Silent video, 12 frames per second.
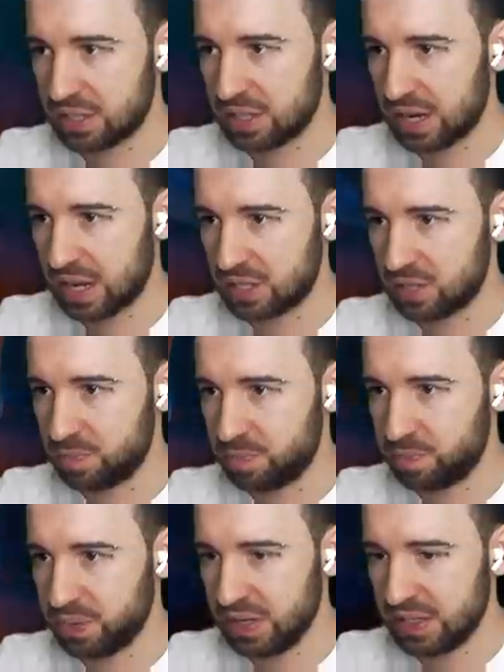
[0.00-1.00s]
черт,
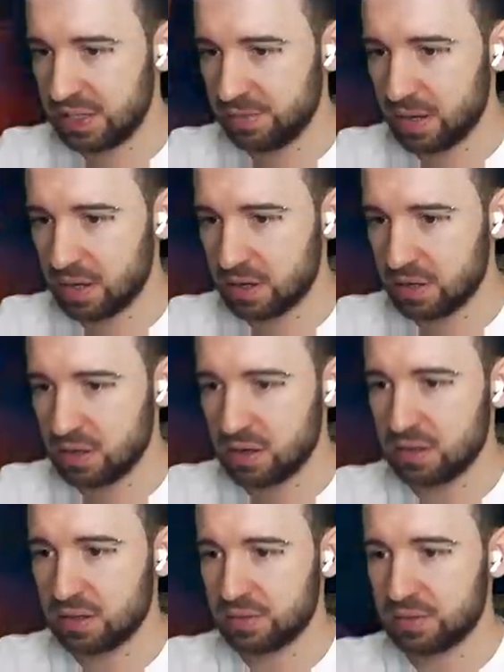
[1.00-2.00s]
пить не могу.
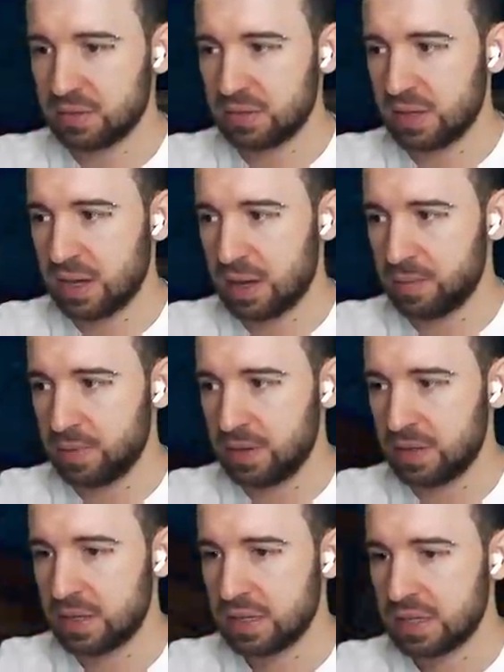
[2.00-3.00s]
Ням.
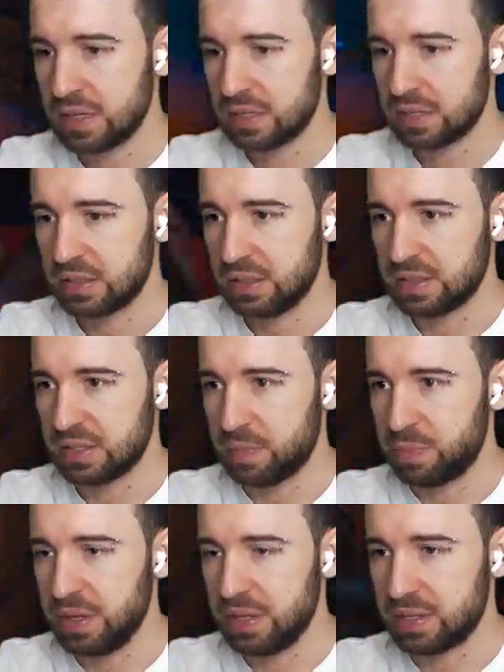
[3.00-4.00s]
Надо
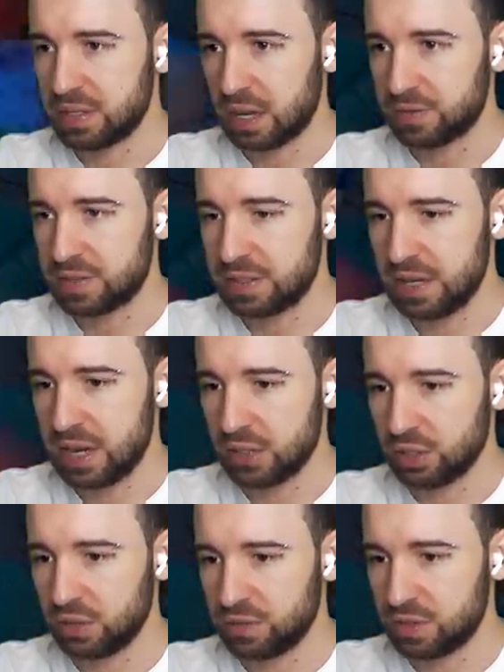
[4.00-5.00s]
запить как
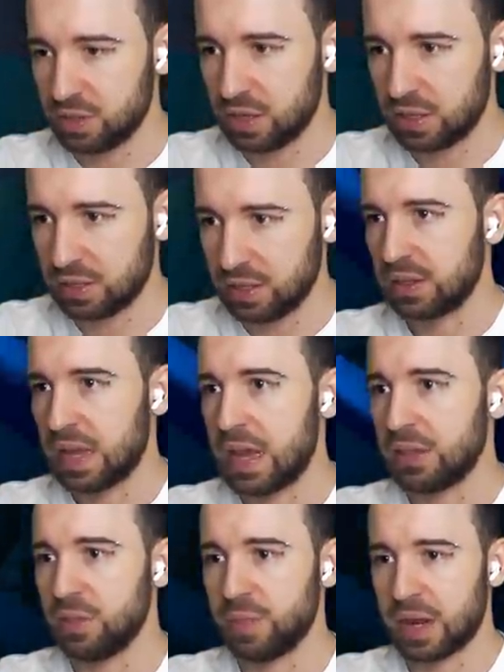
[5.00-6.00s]
следует все это.
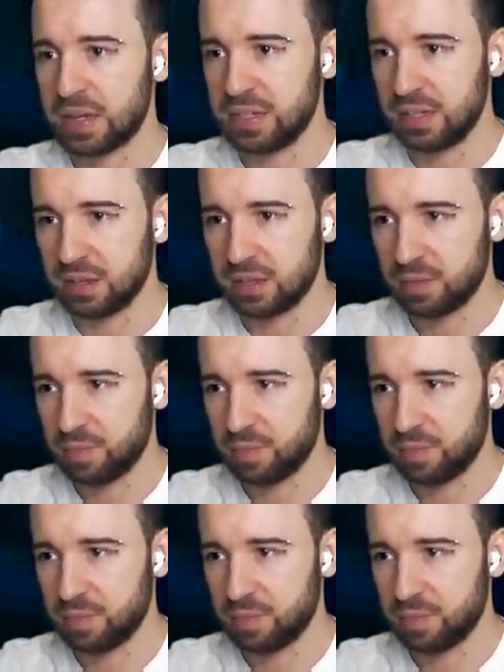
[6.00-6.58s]
На, номер один,